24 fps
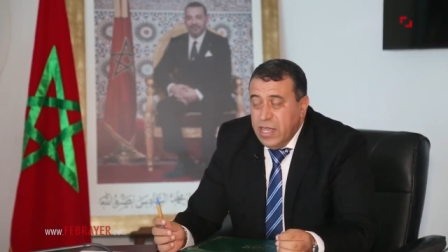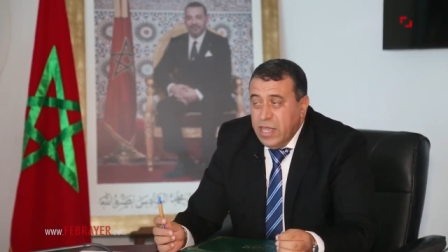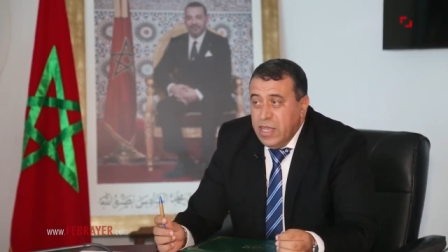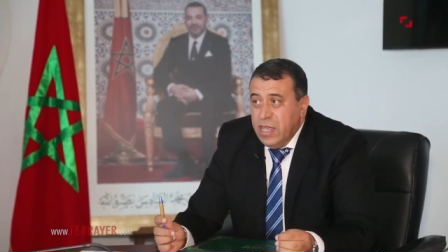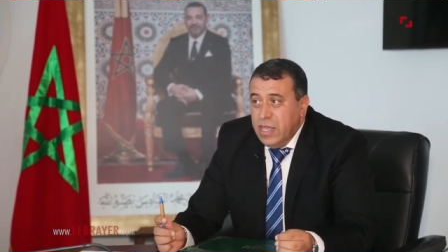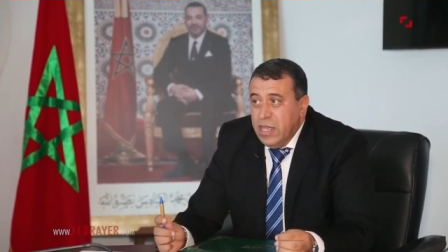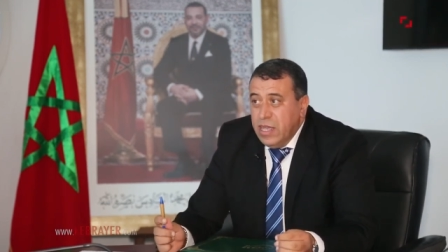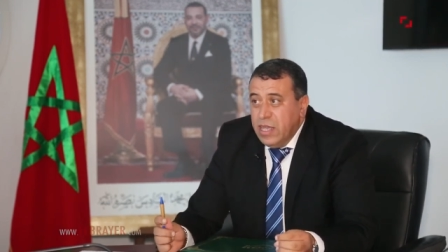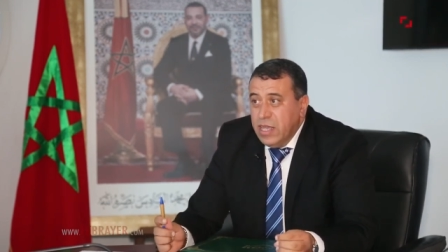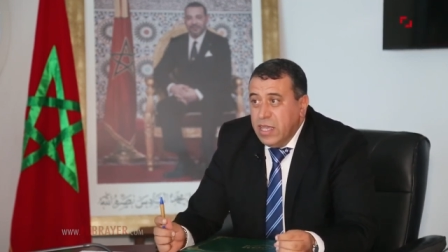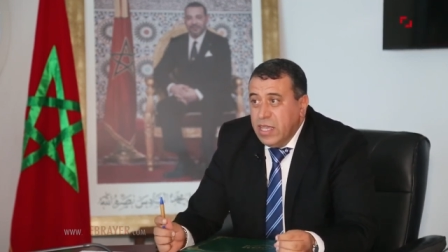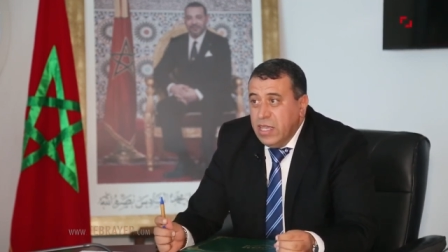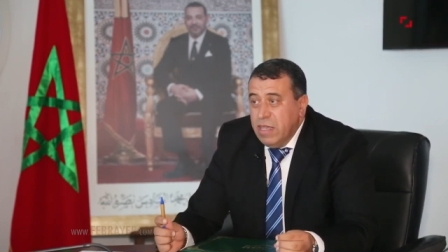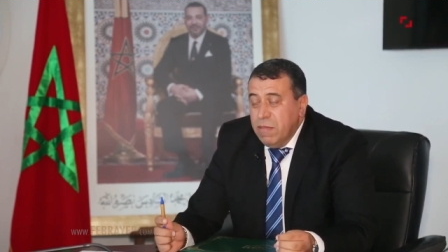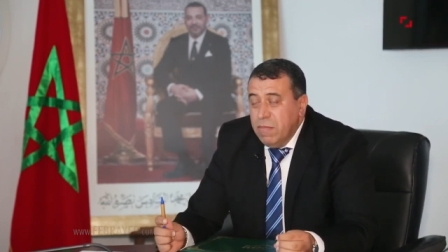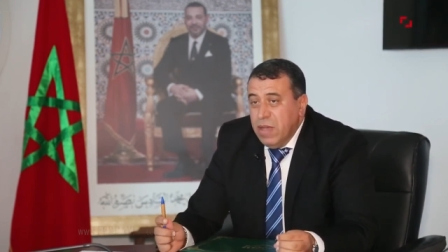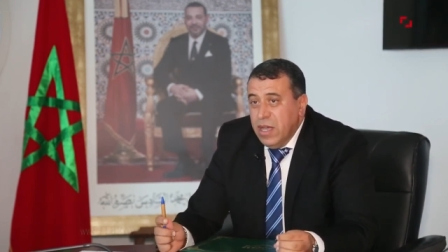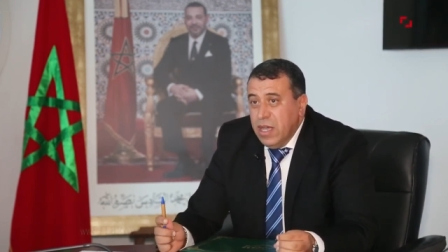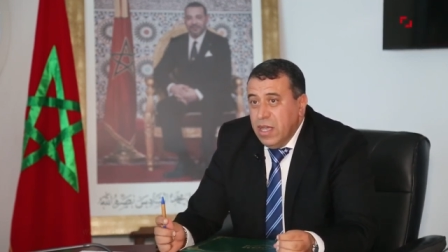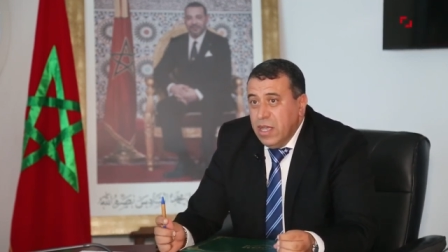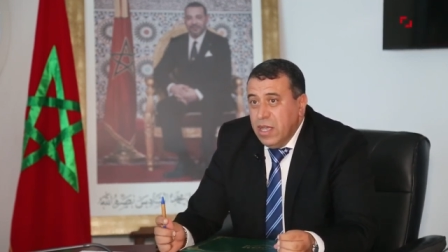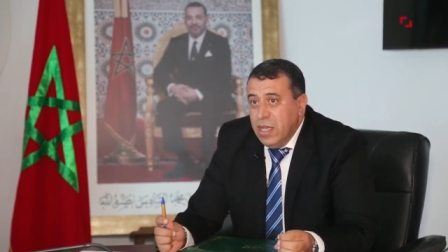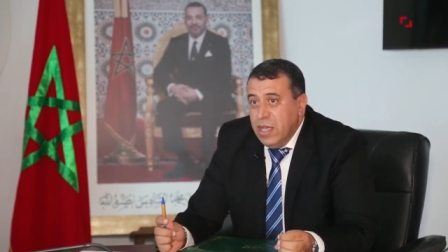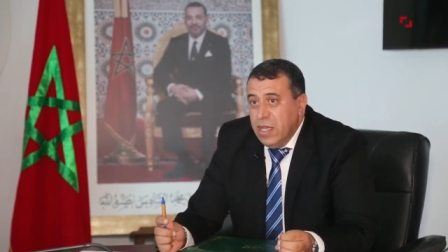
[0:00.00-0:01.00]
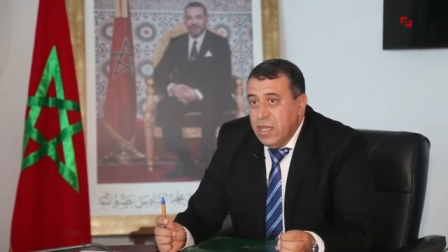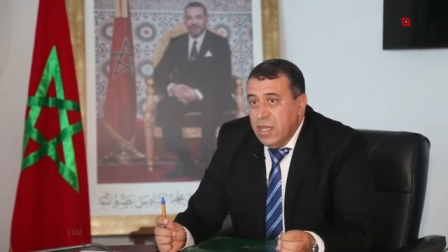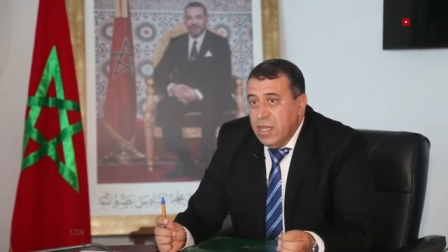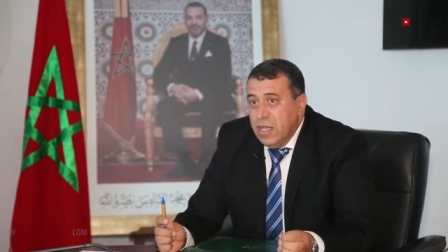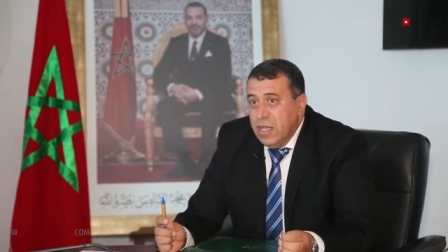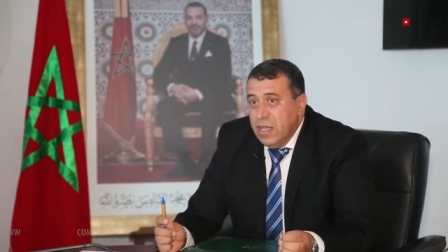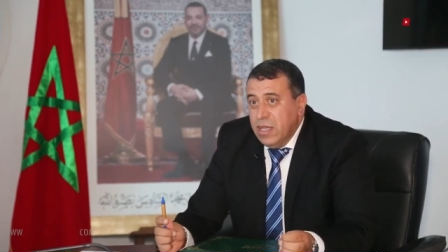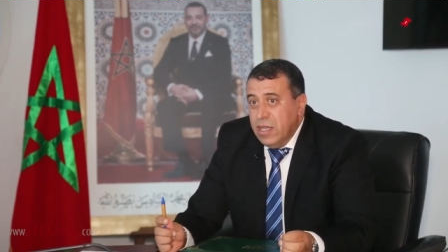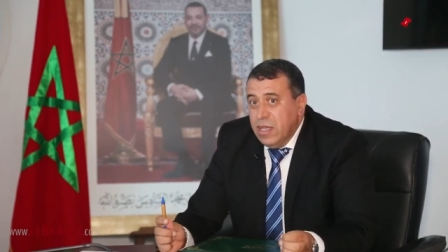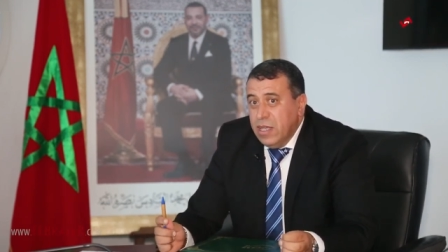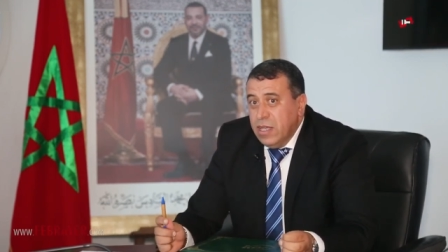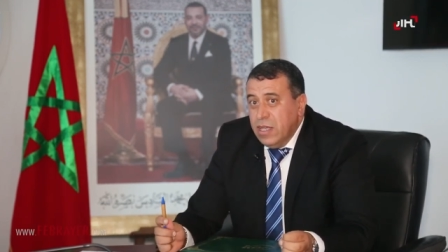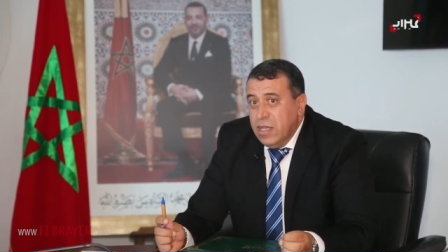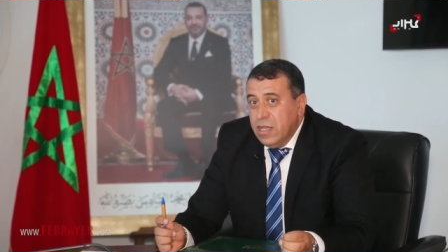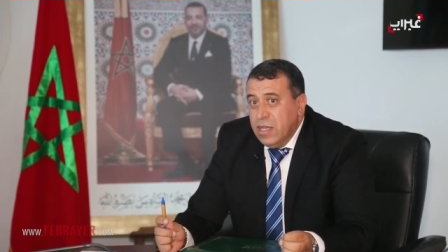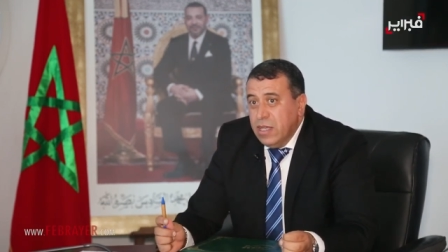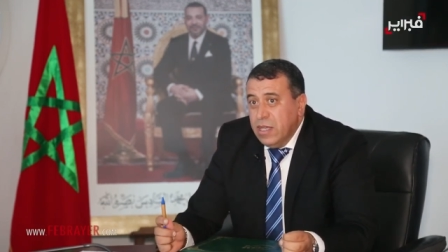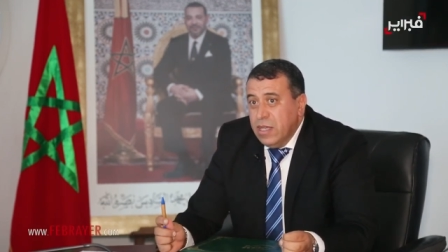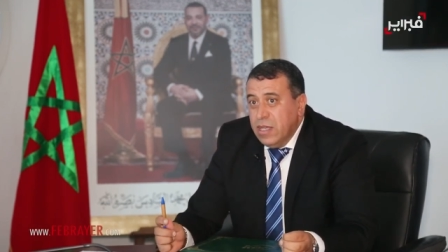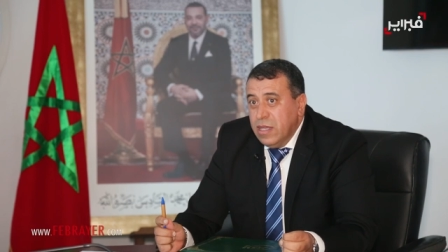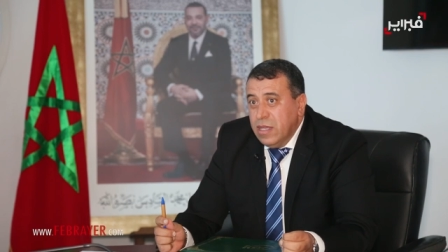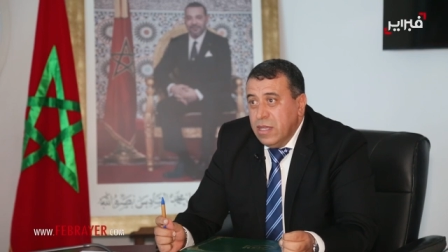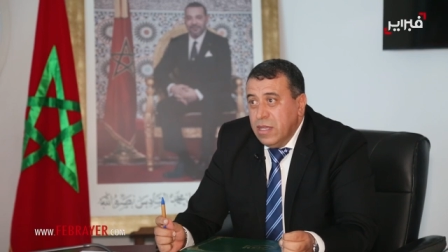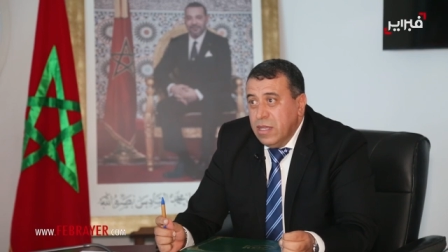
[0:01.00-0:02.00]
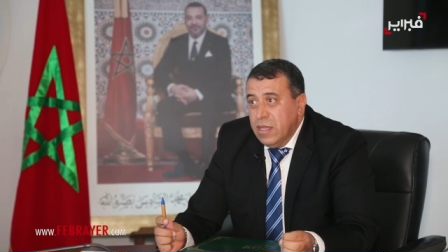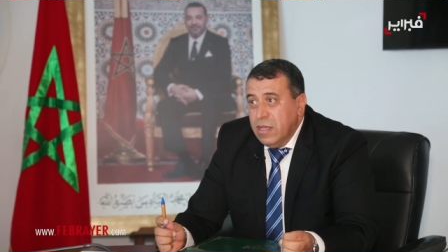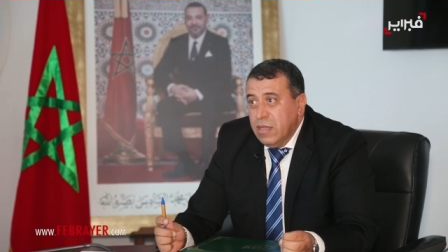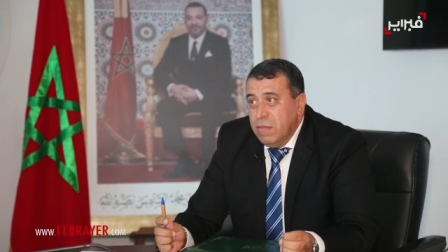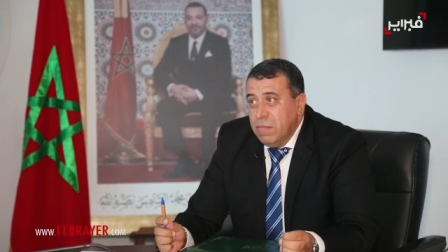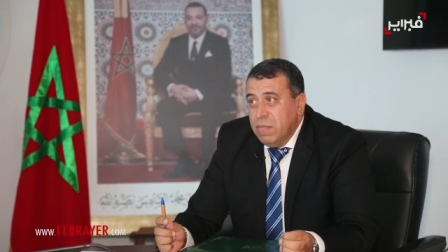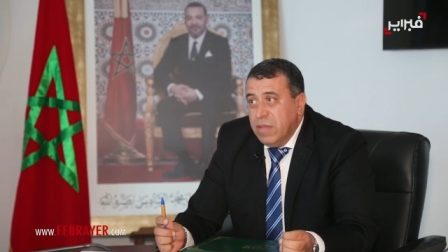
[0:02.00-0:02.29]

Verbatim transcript: آه، كما آه،